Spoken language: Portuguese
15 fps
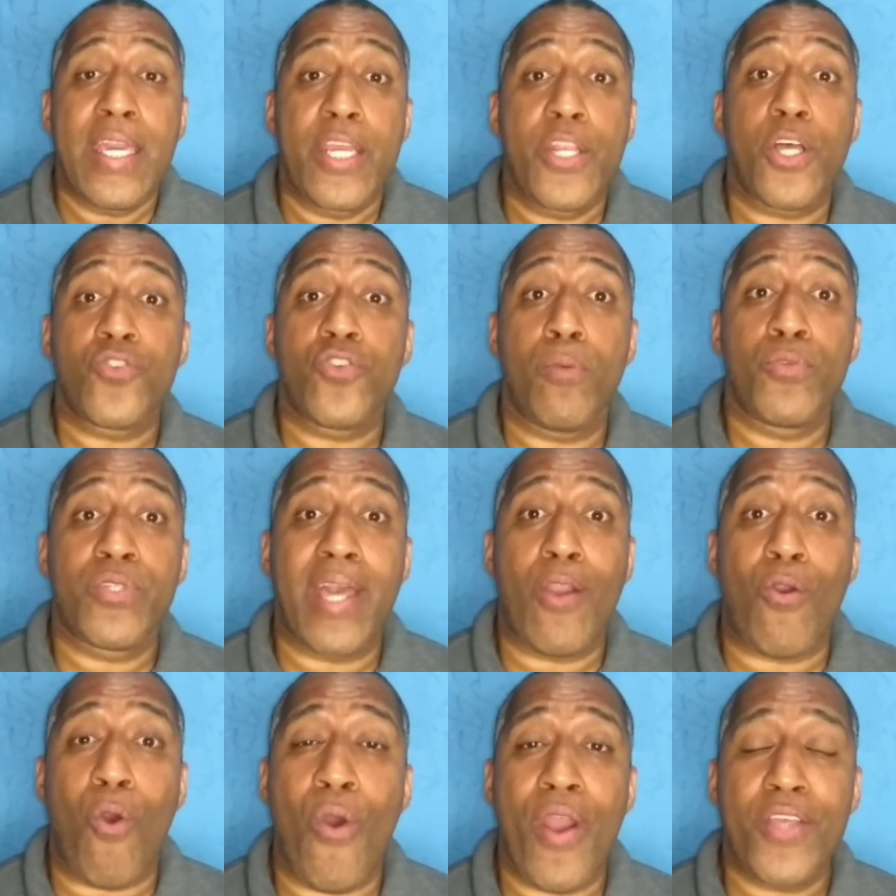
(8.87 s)
e nós vamos aí
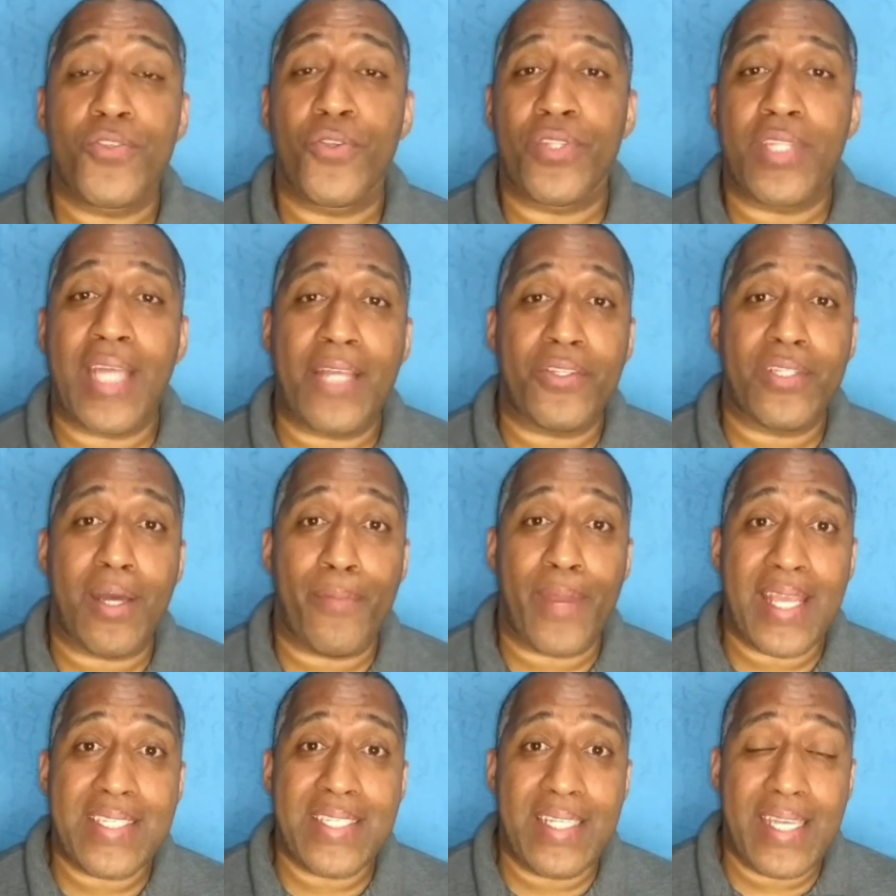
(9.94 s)
com o resultado da
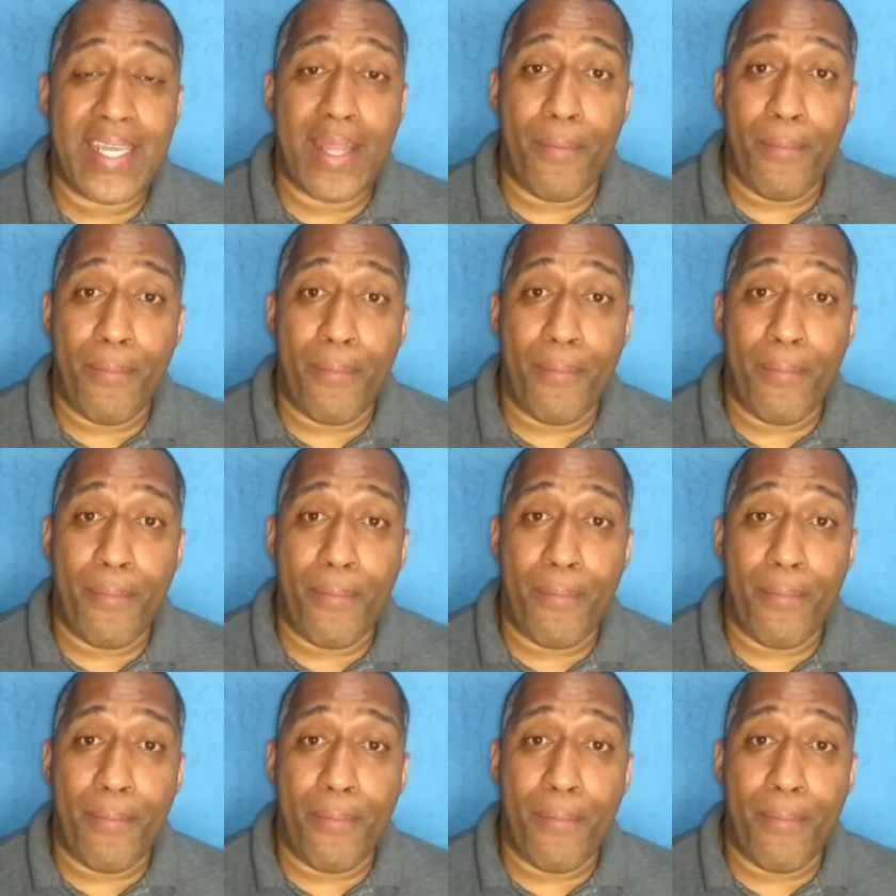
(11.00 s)
brasileira